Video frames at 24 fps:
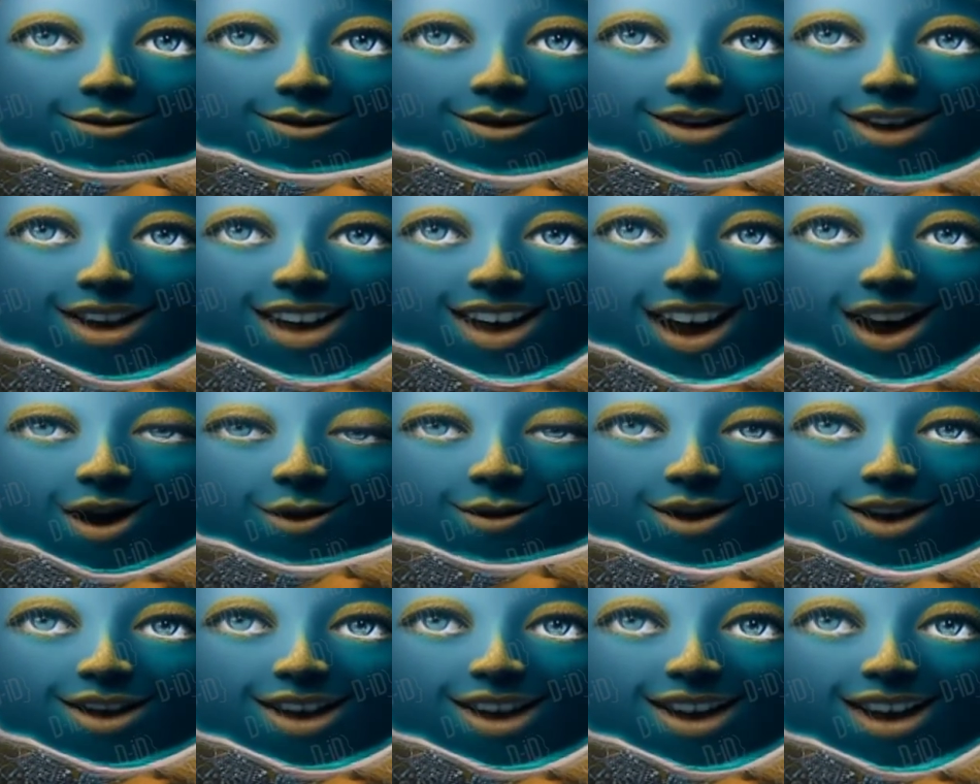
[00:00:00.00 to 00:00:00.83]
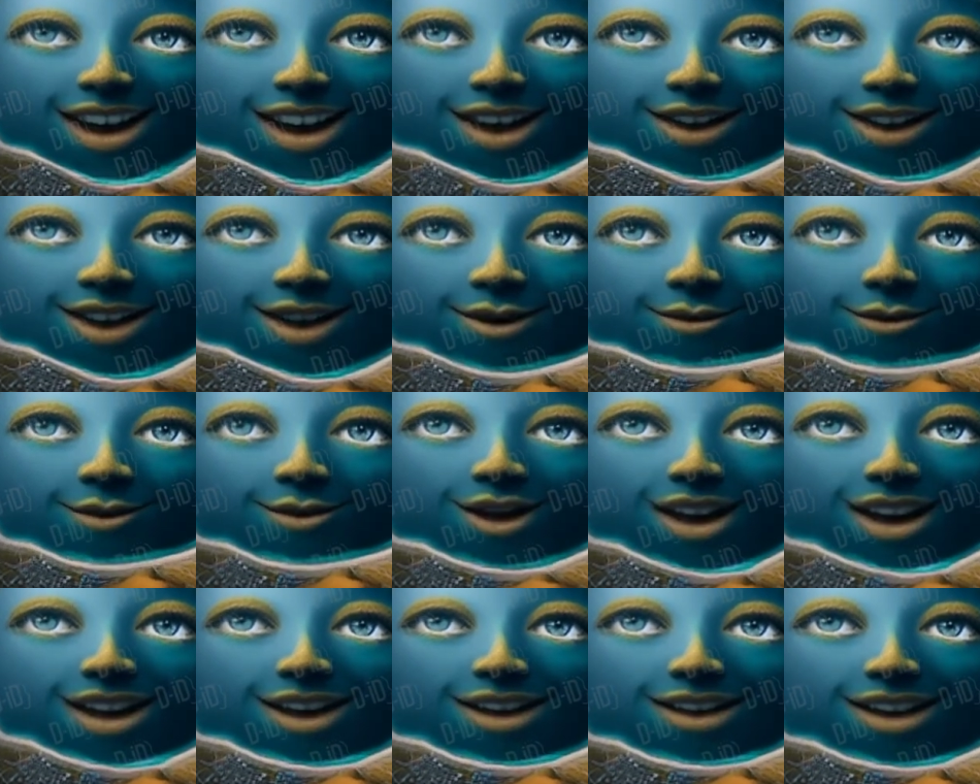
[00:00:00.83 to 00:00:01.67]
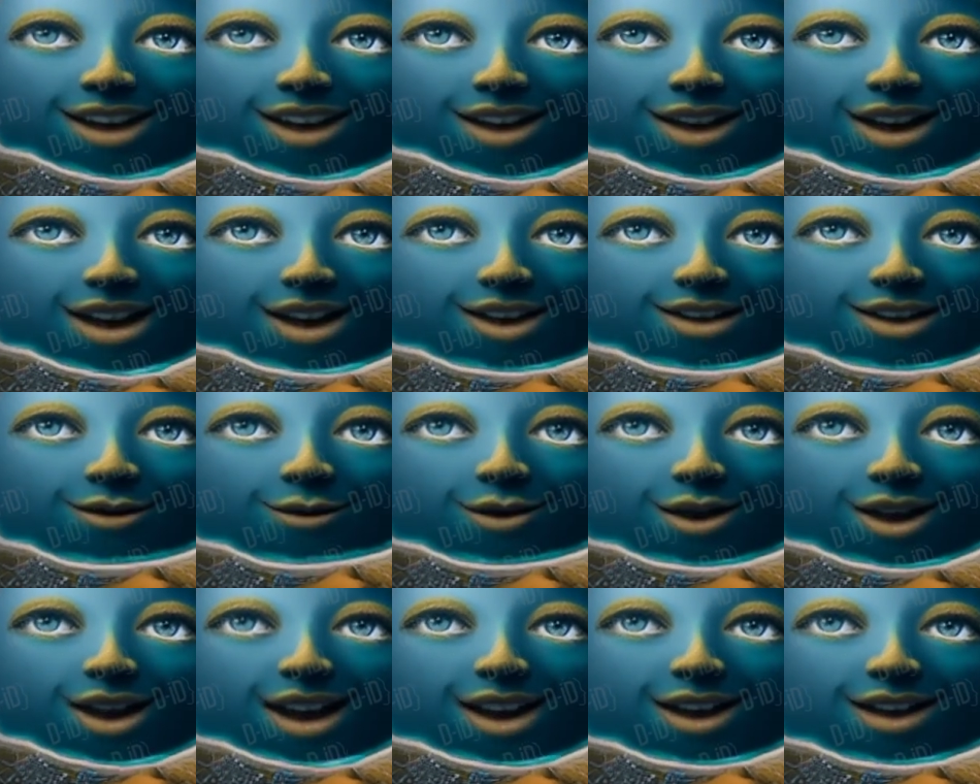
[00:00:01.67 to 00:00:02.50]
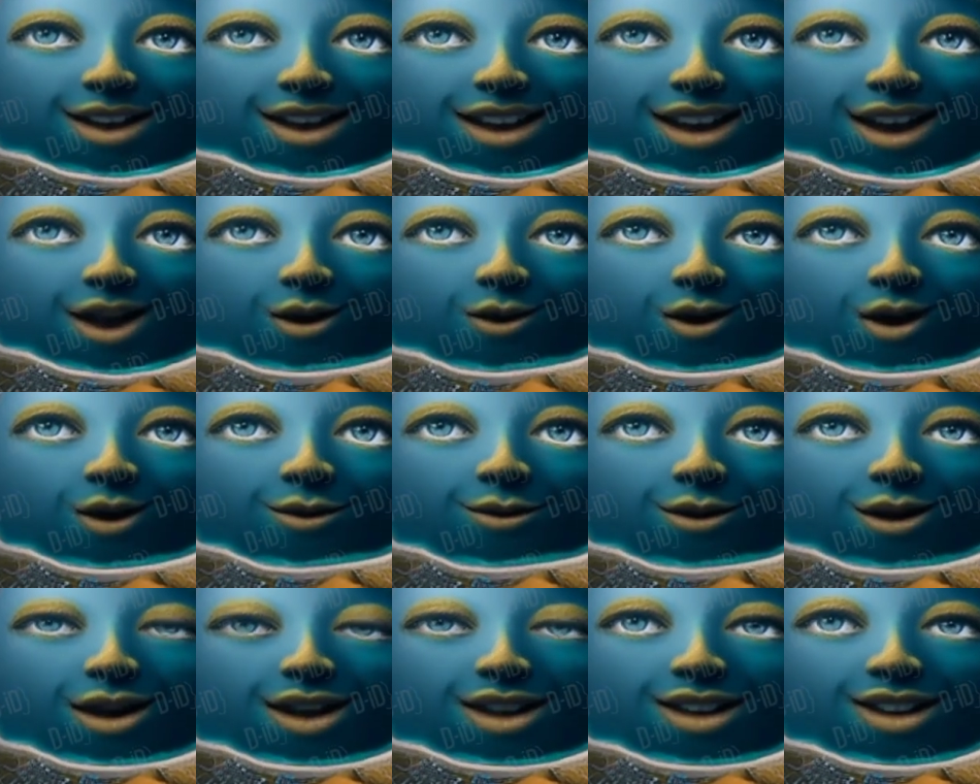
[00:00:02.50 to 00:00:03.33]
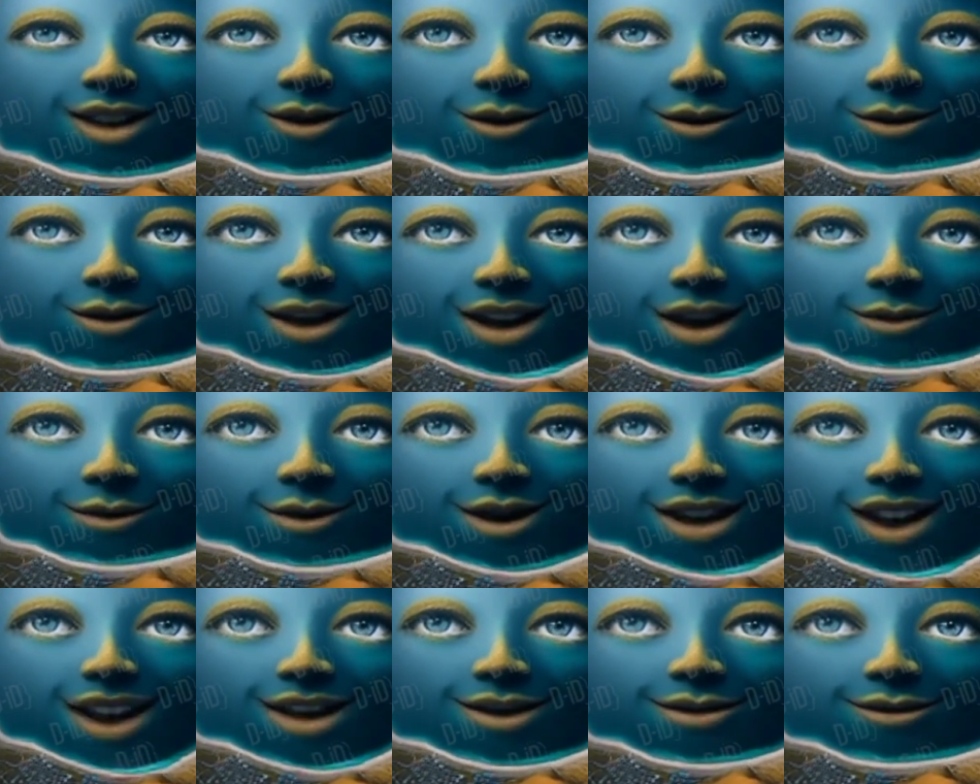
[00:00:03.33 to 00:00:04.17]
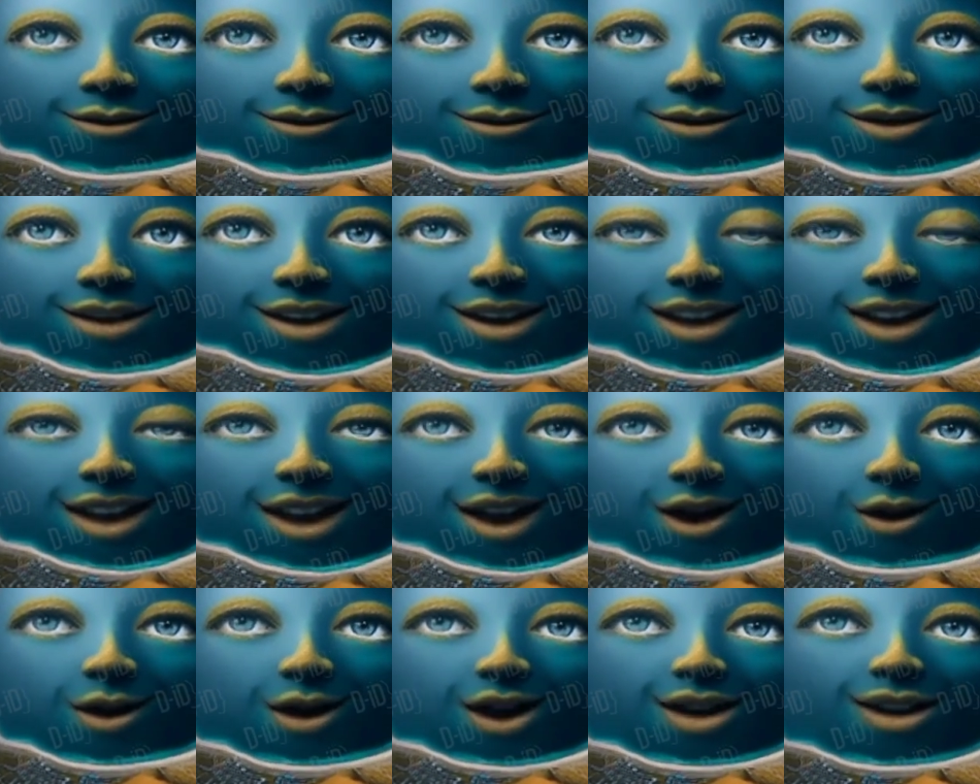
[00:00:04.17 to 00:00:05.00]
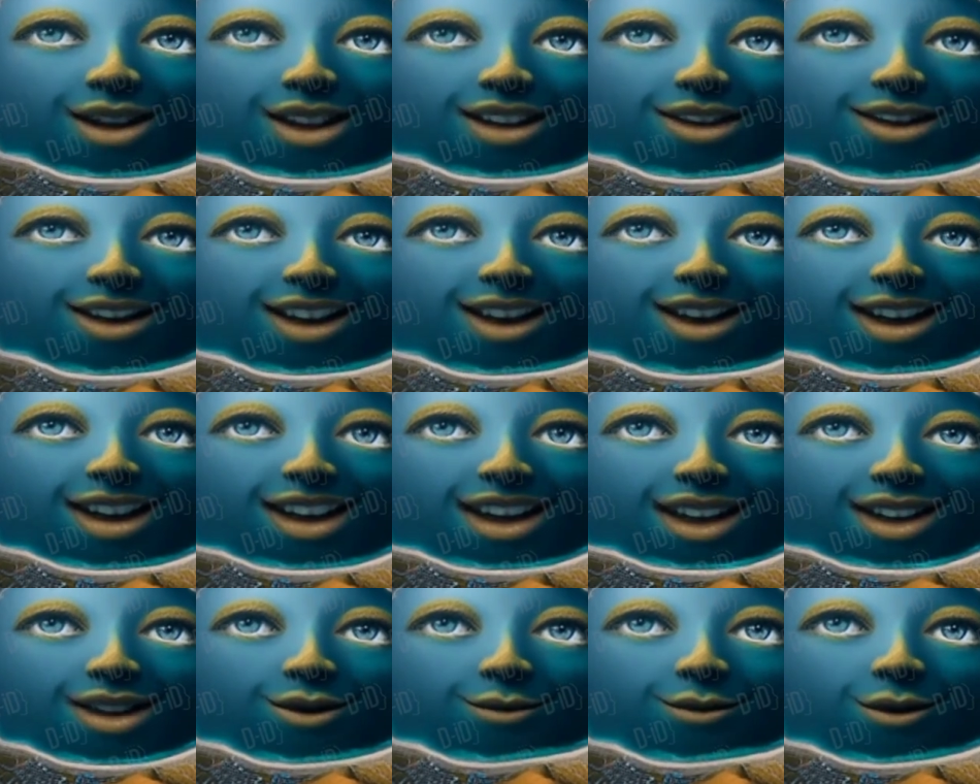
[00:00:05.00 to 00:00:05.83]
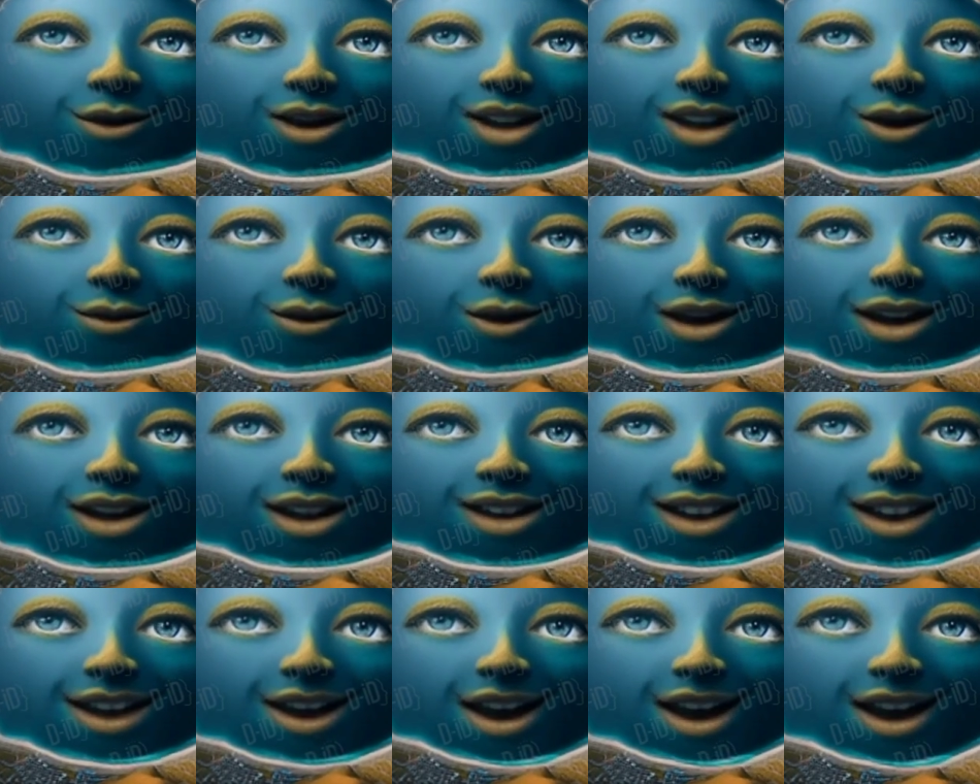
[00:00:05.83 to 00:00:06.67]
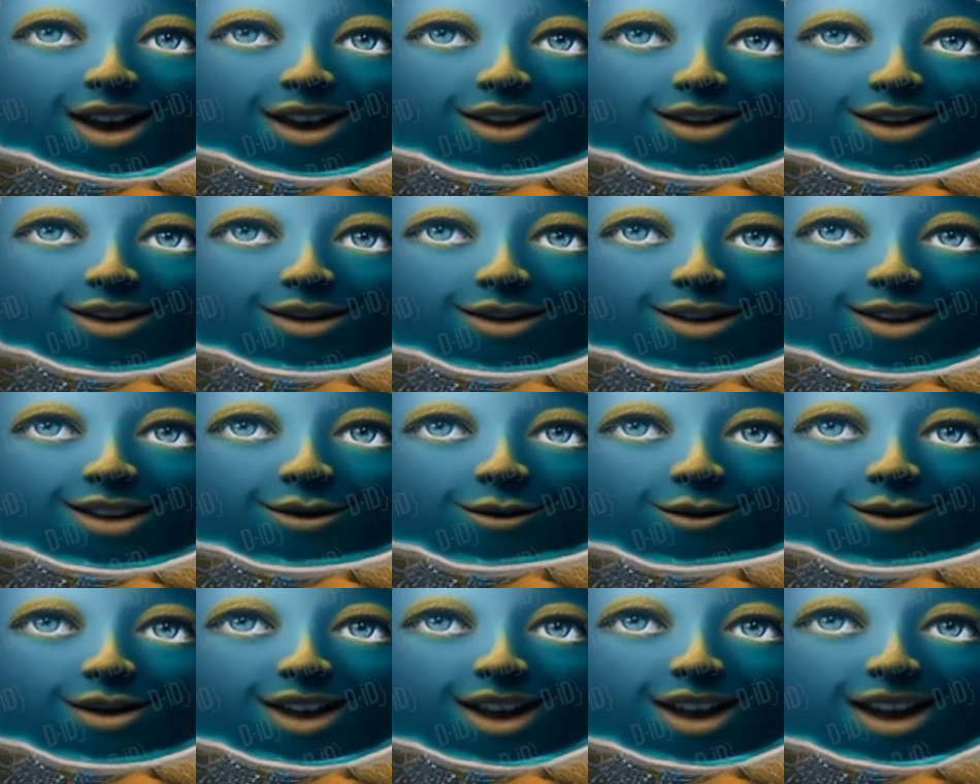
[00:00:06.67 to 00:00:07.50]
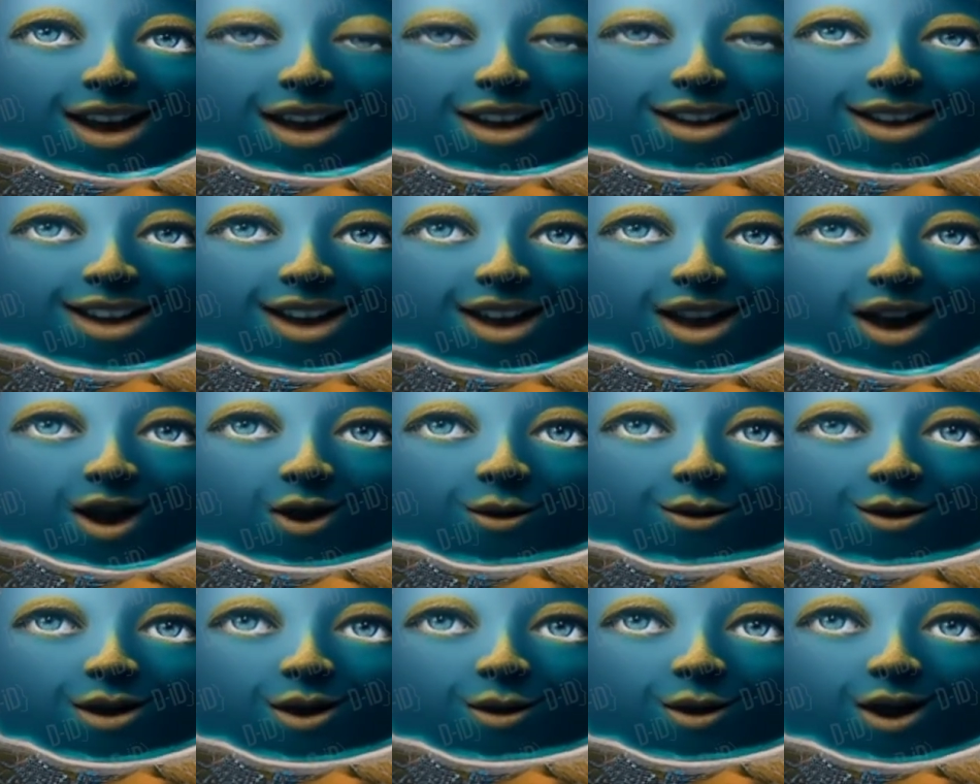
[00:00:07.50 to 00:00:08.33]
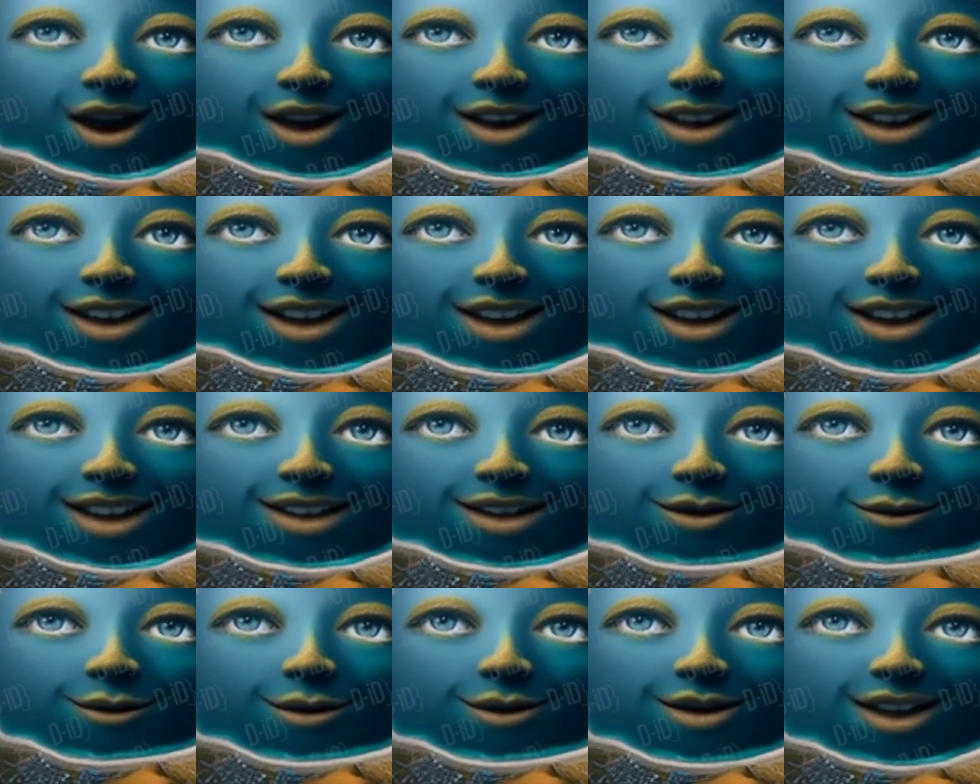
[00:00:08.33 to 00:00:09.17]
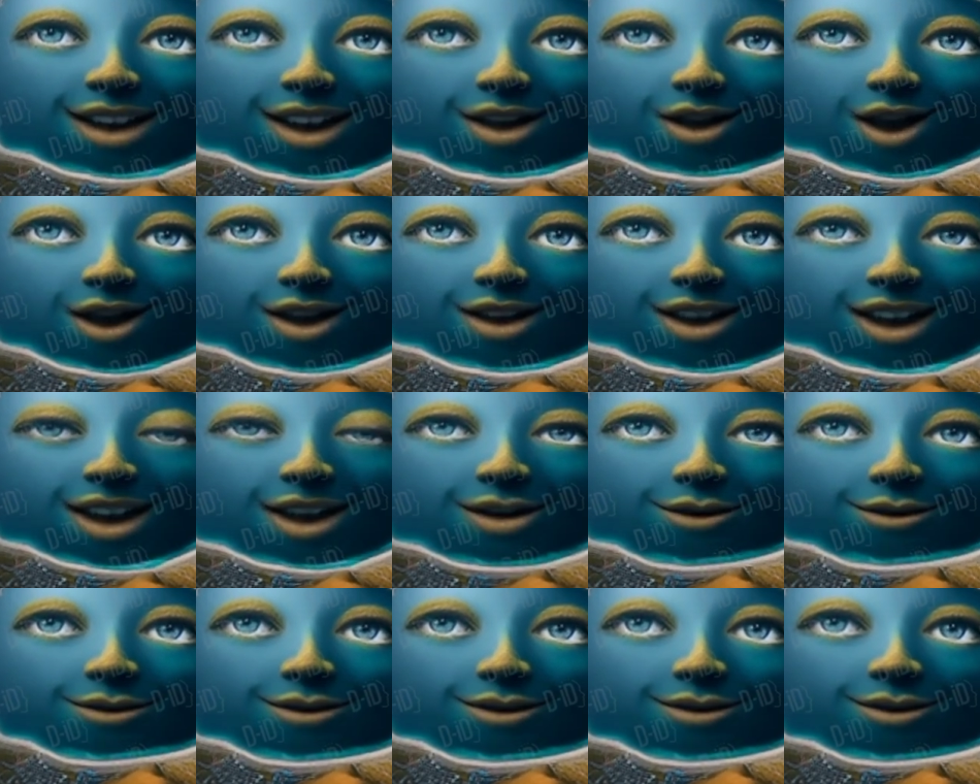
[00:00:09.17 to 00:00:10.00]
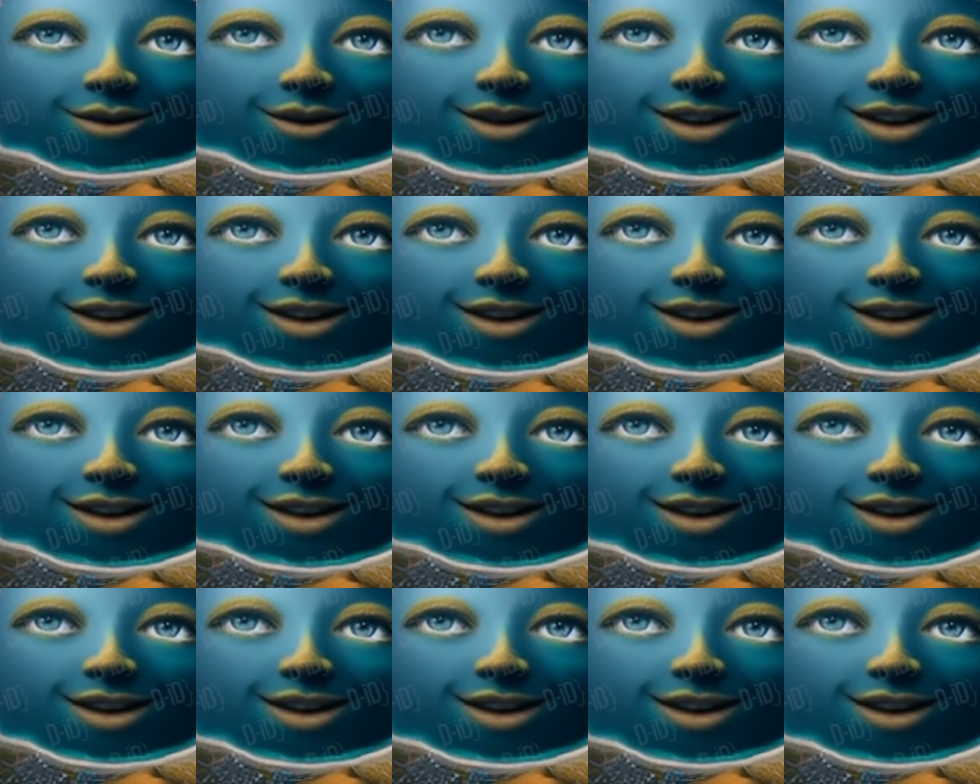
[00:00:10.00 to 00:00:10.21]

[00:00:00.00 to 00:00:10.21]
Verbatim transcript: Danau inilah yang kemudian dikenal sebagai Danau Kembar di Sumatera Barat. Danau atas adalah tempat kepala naga, sementara danau bawah adalah tempat ekornya.